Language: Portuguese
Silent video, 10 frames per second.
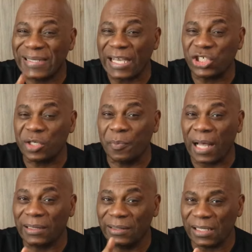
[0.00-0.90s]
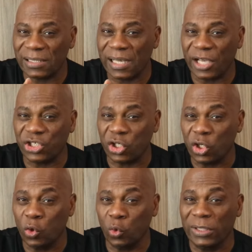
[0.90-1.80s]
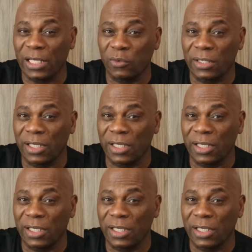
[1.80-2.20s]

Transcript: sétima, D7, no dedo a